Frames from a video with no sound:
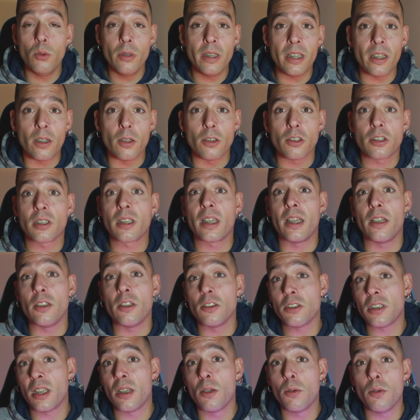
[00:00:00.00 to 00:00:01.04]
únicos que
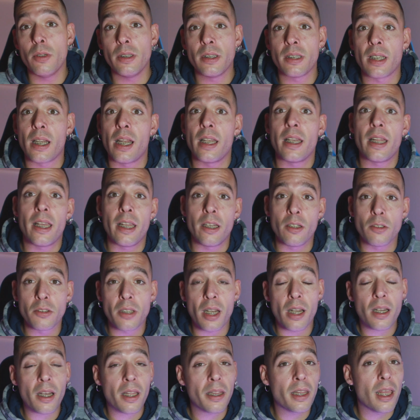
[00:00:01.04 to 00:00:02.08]
no se encuentran en
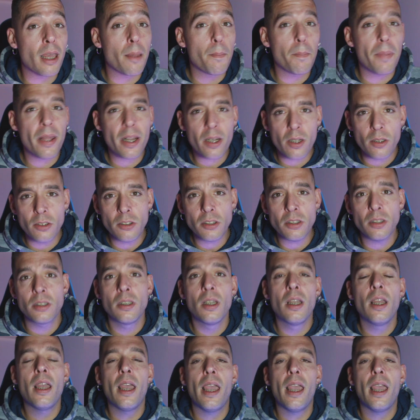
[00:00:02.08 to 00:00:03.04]
otra raza de perros,